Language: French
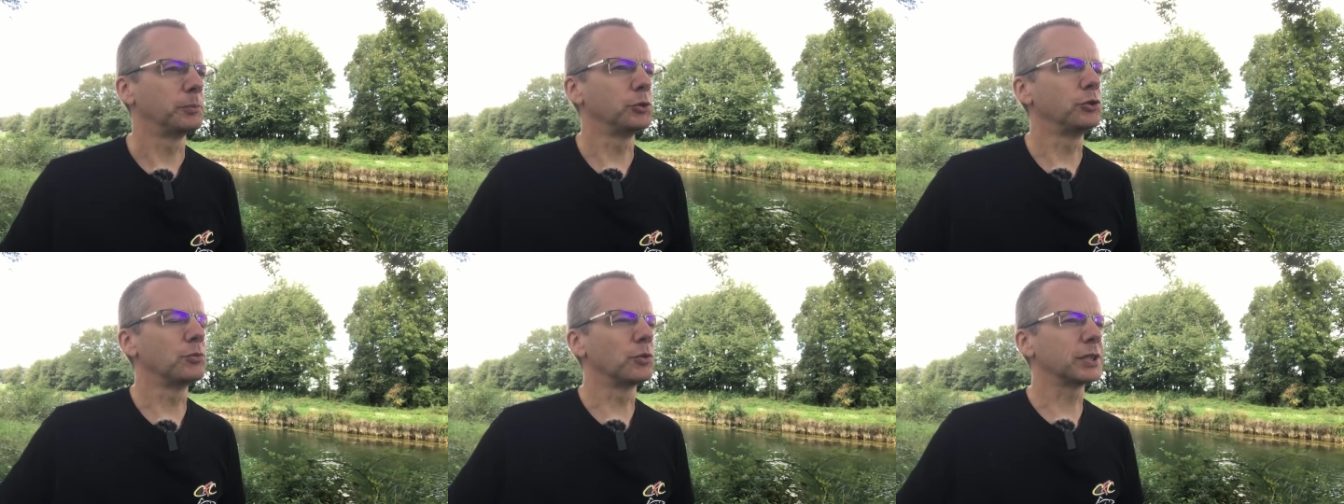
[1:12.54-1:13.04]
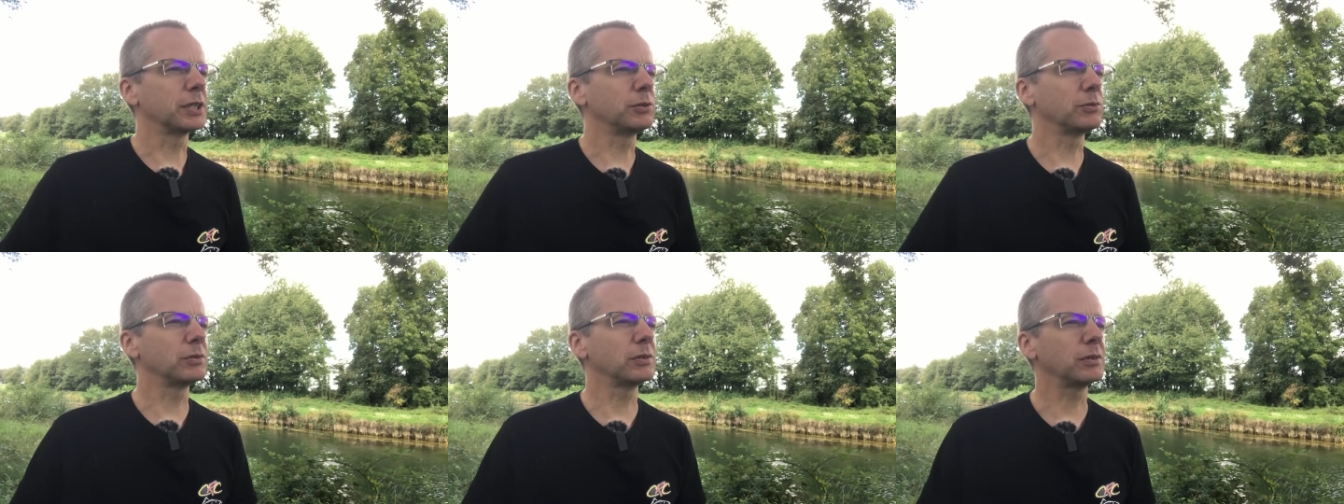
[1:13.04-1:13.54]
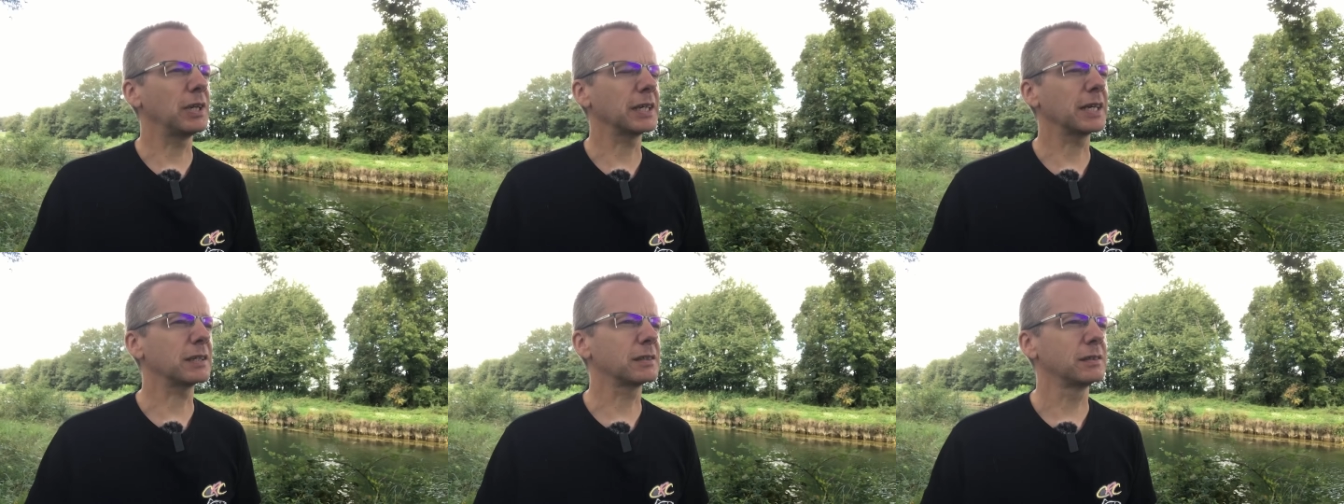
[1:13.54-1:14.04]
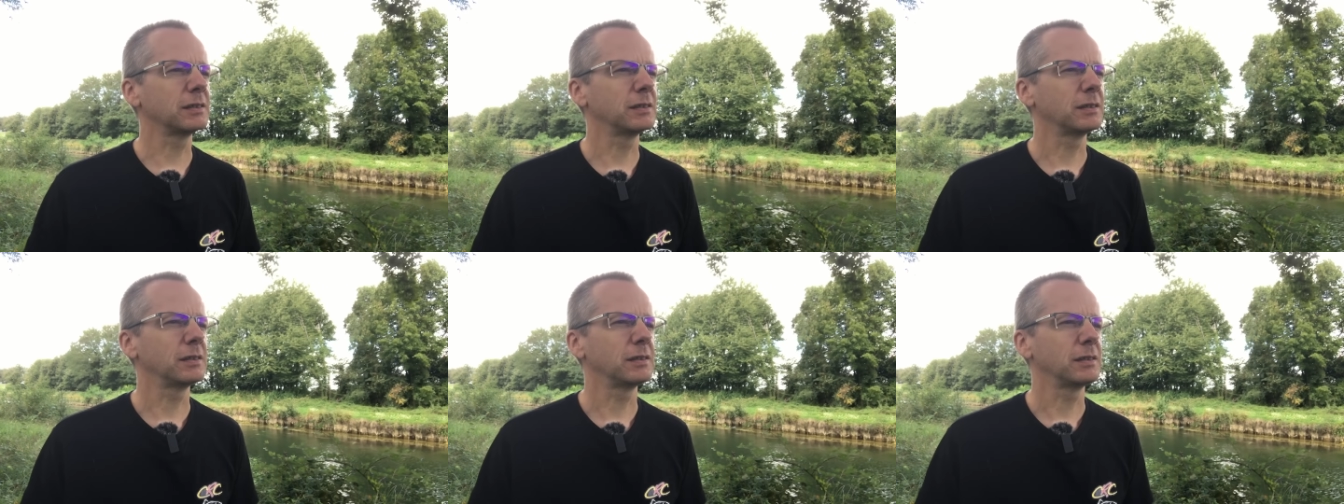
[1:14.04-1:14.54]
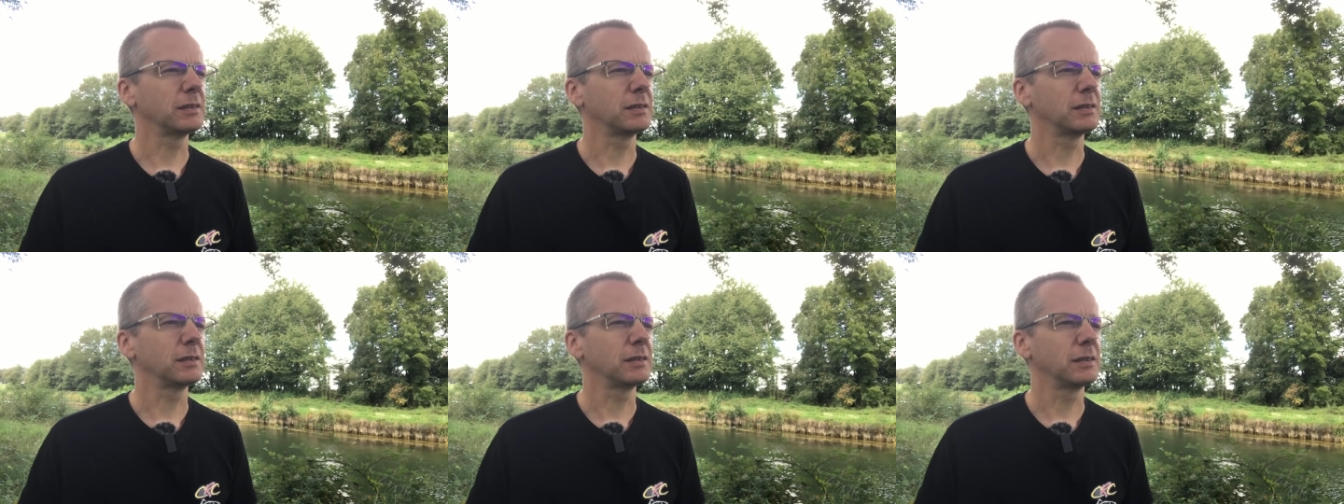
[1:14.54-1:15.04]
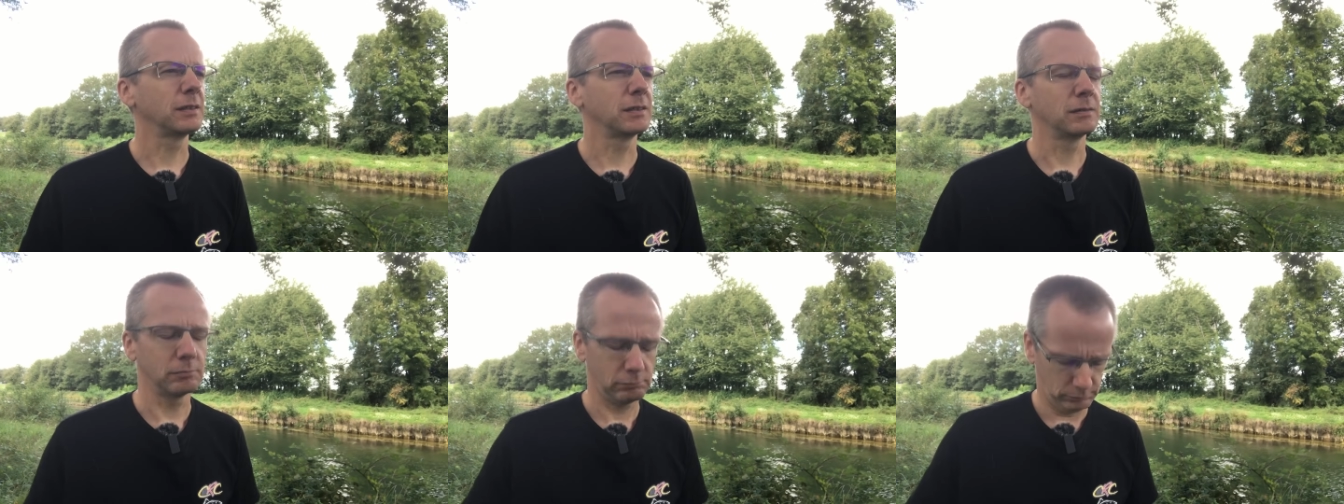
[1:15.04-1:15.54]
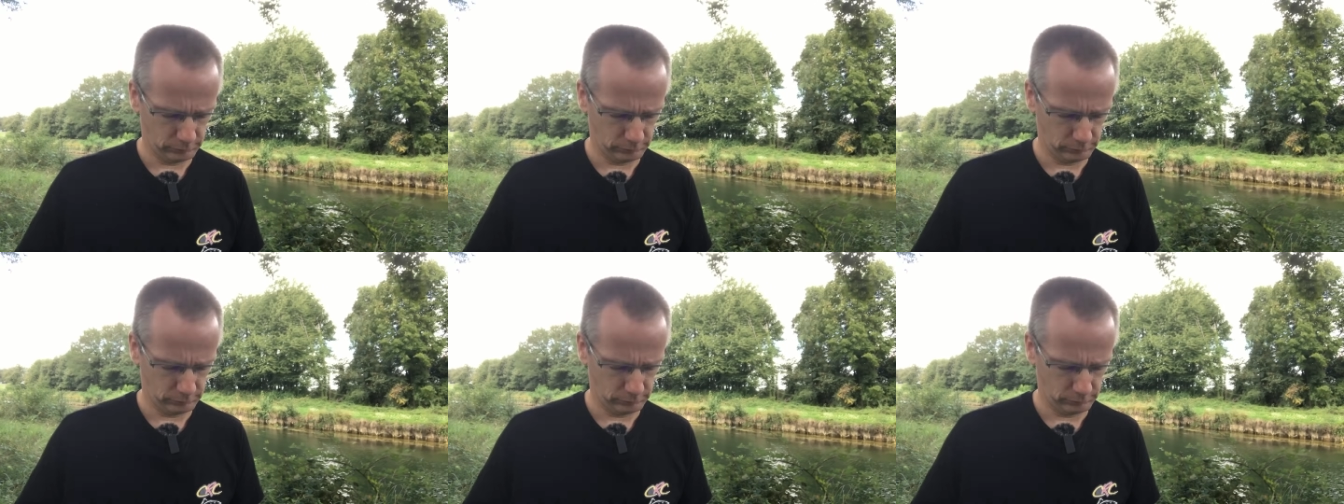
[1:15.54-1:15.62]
a pas eu d'augmentation de, la carte Non, il y a eu que dalle.